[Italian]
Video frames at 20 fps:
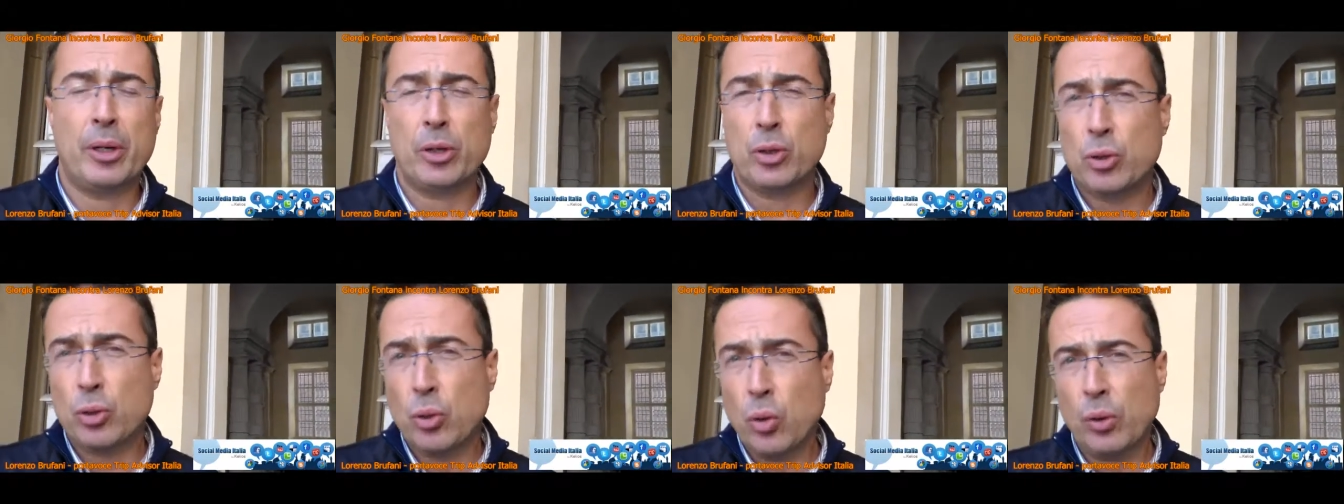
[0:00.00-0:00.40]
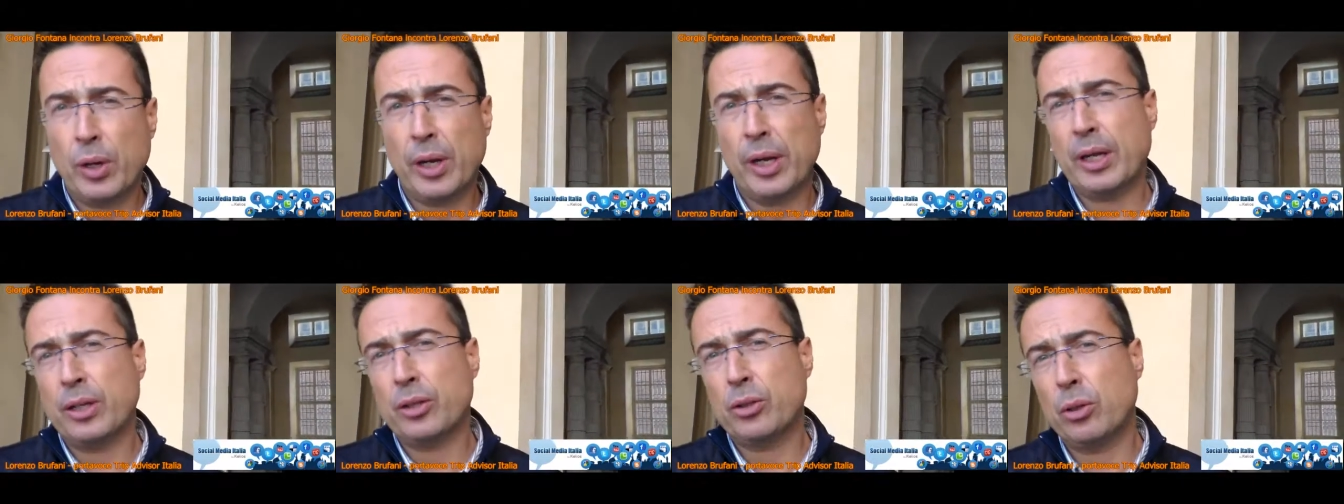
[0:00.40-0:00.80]

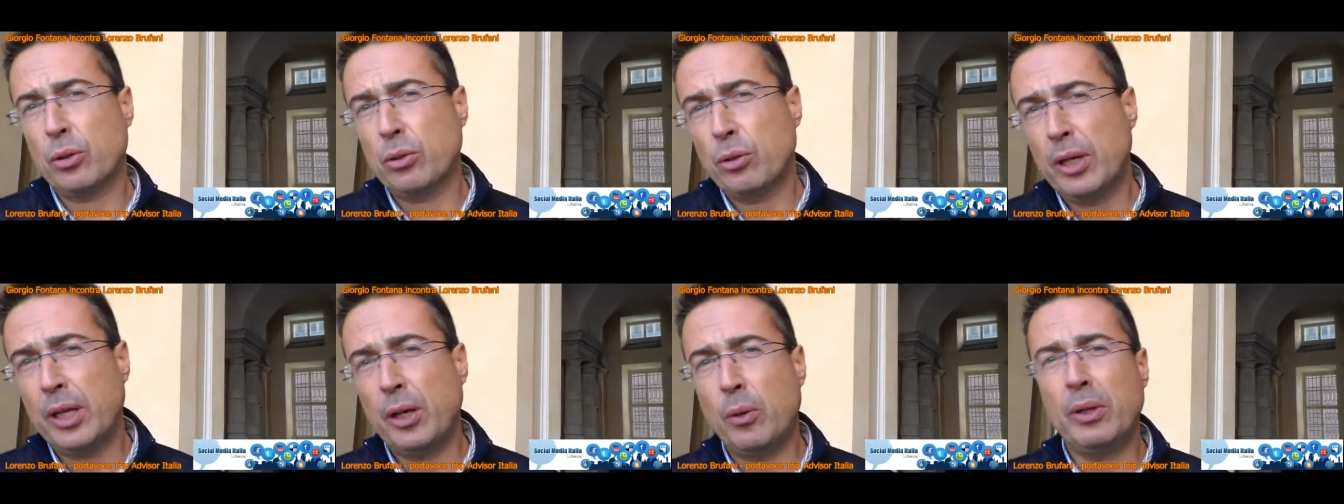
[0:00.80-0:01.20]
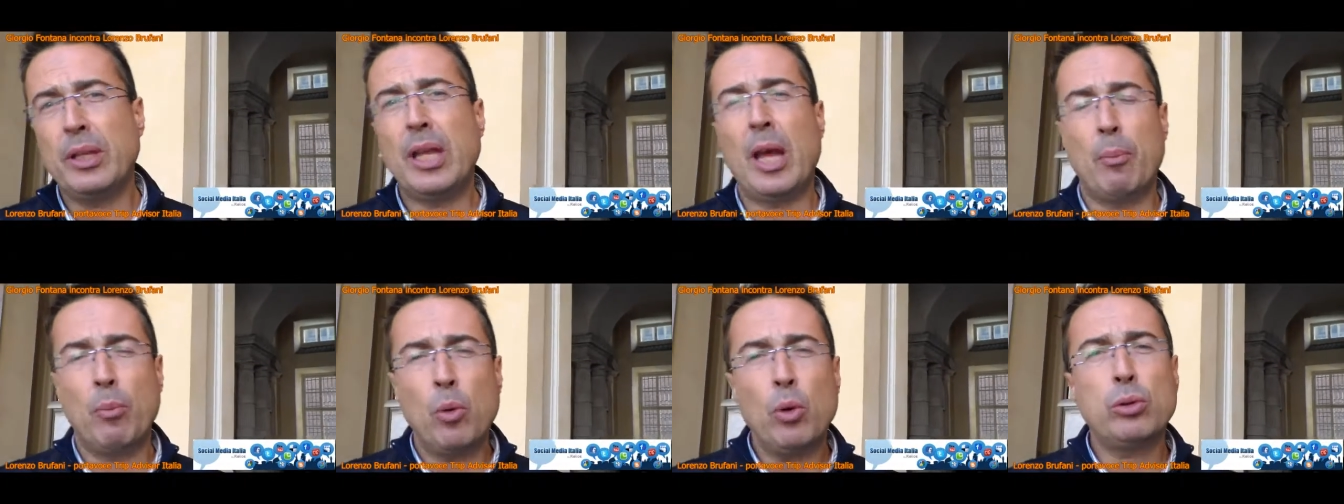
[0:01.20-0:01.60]
persone che sono lì,
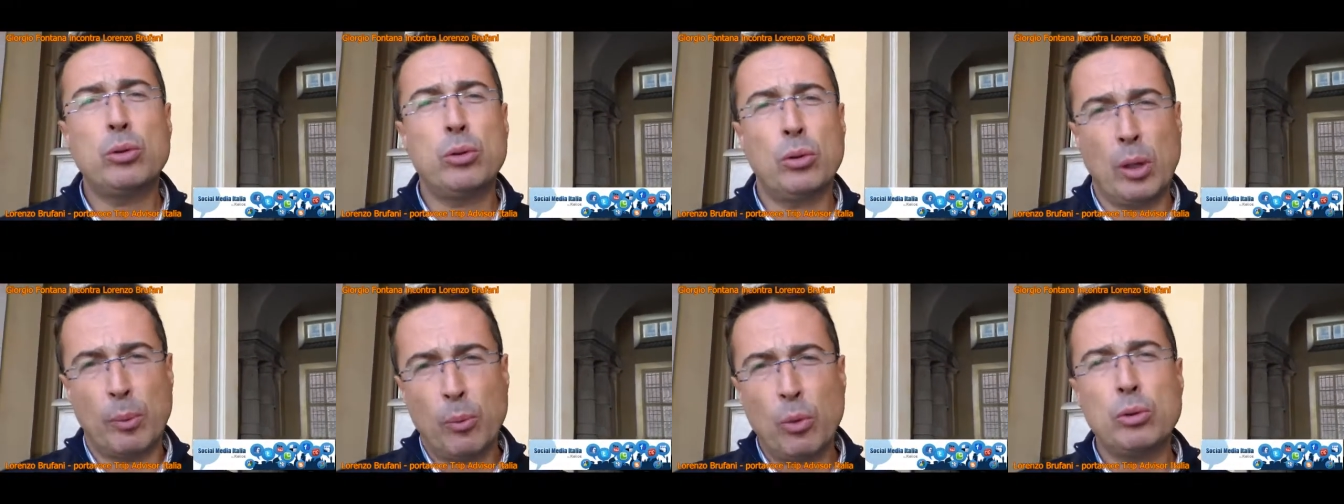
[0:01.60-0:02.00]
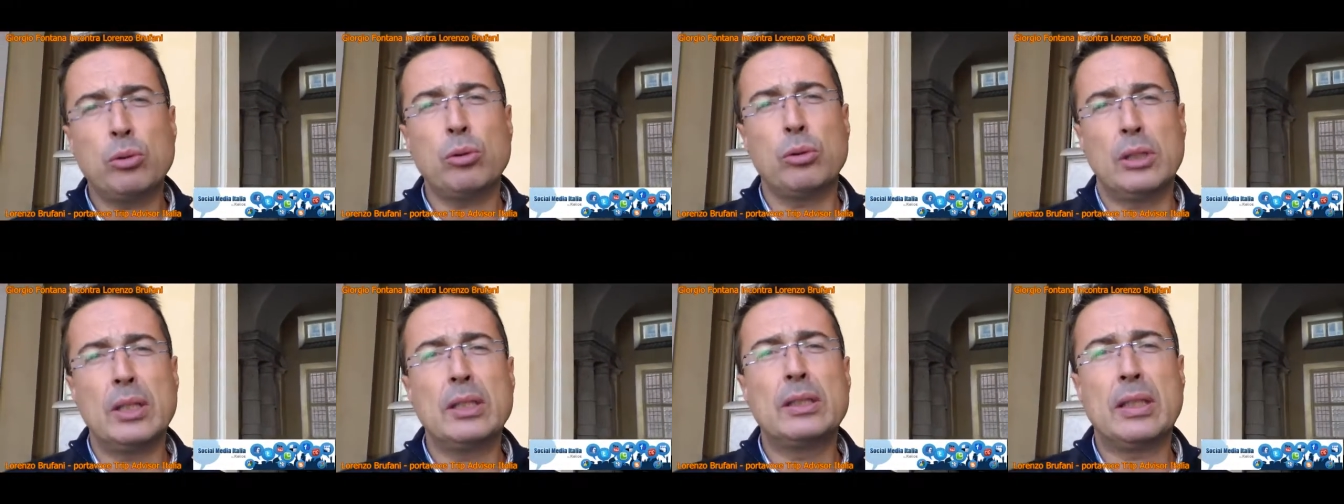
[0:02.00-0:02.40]
quindi è molto, è
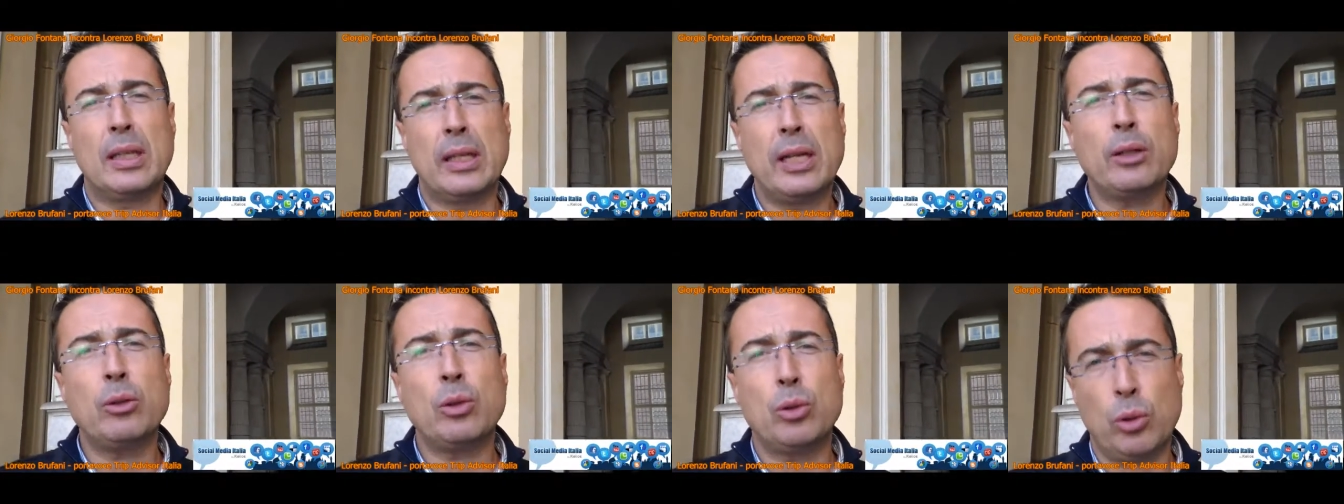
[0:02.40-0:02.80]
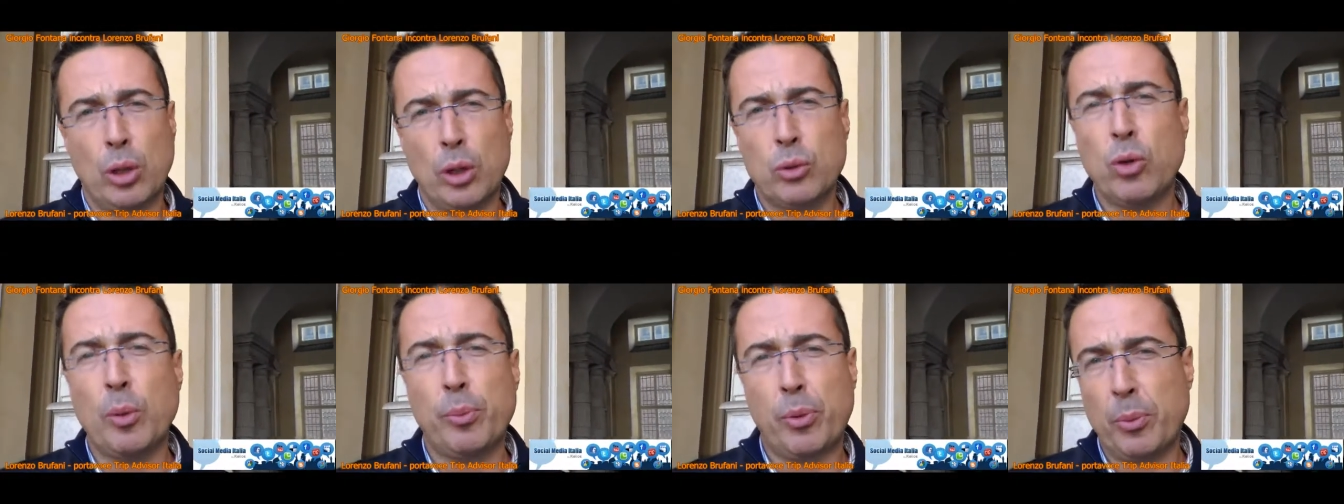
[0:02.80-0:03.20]
molto dettagliato sì.
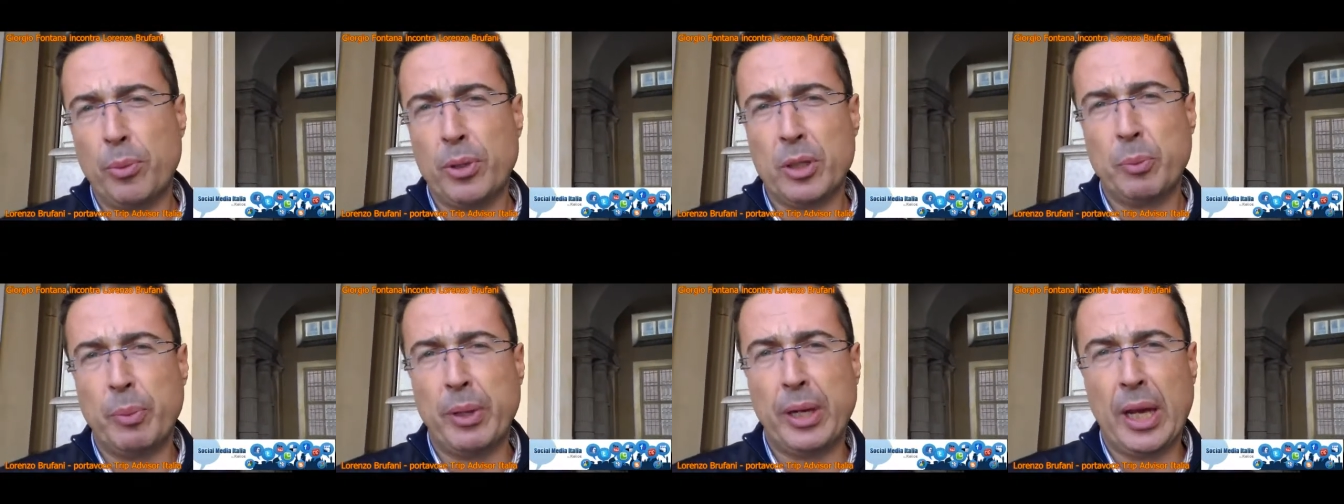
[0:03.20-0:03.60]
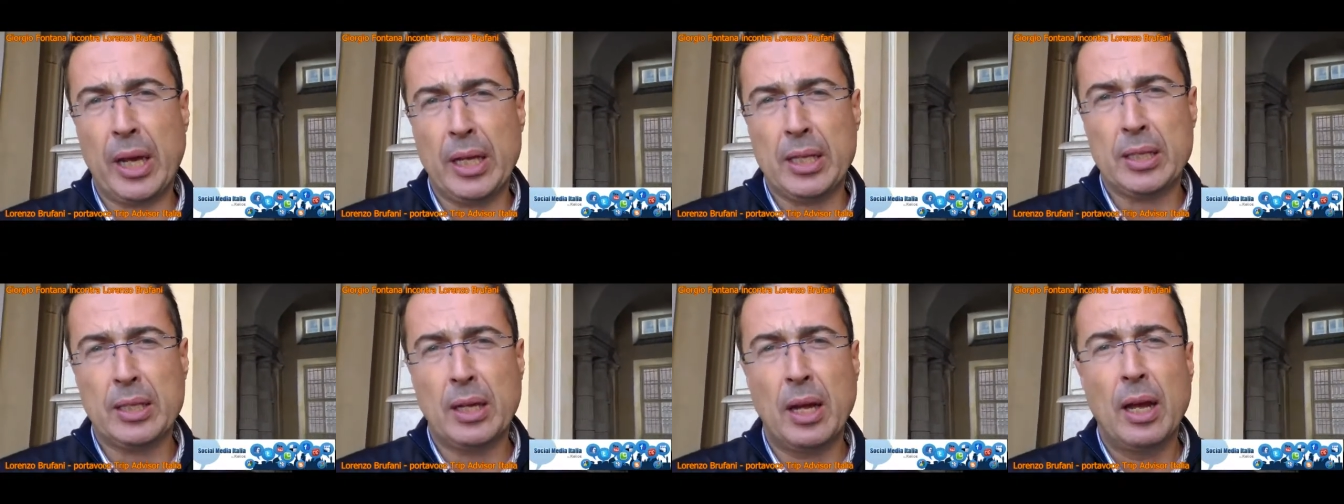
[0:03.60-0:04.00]
sulla sua propria
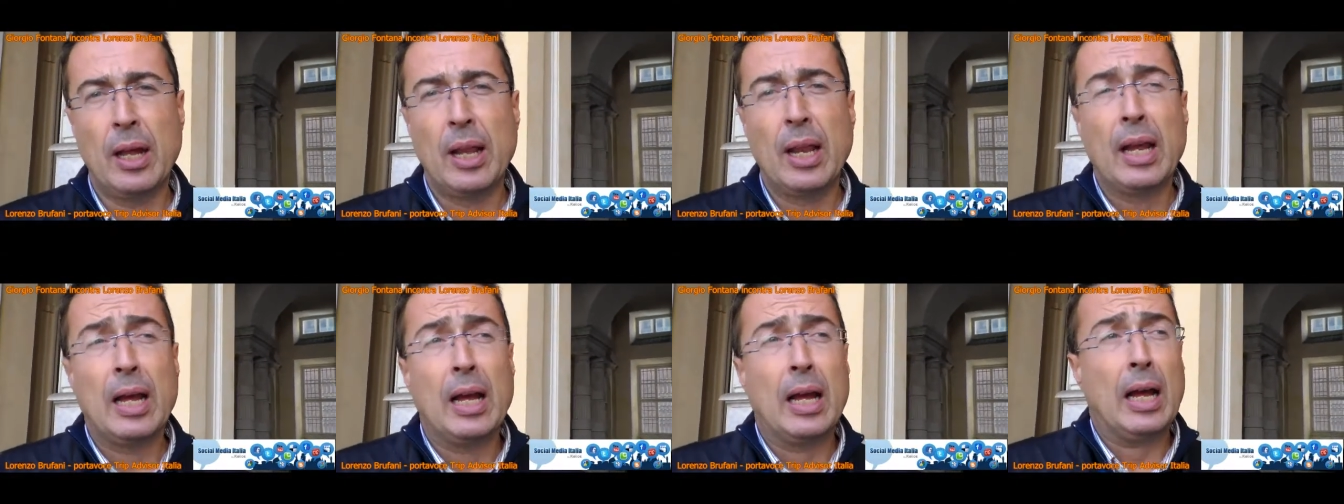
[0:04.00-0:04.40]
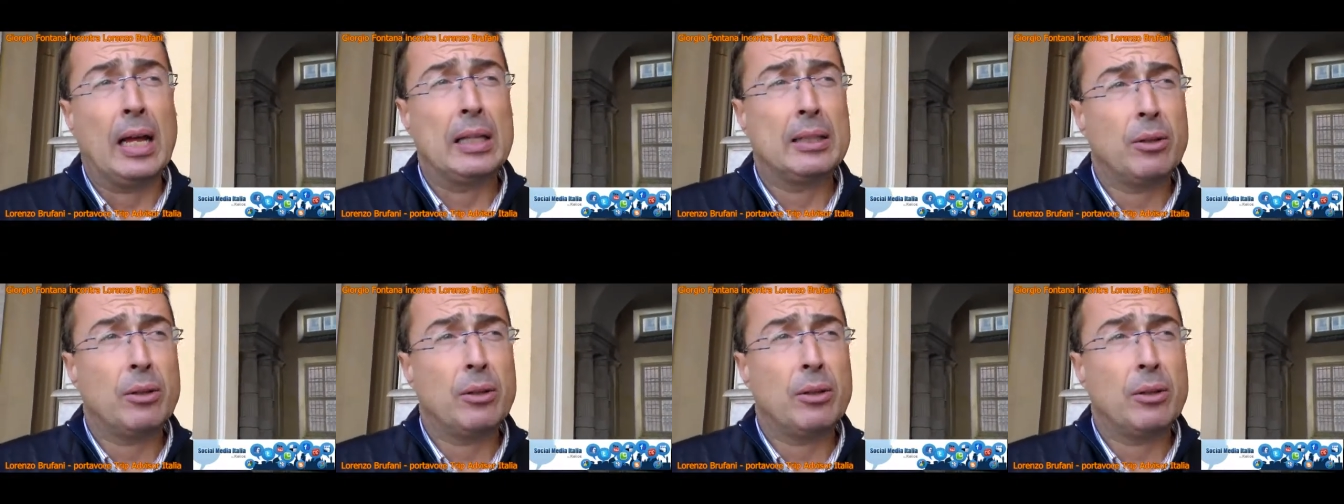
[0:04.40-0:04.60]
esperienza. Sì.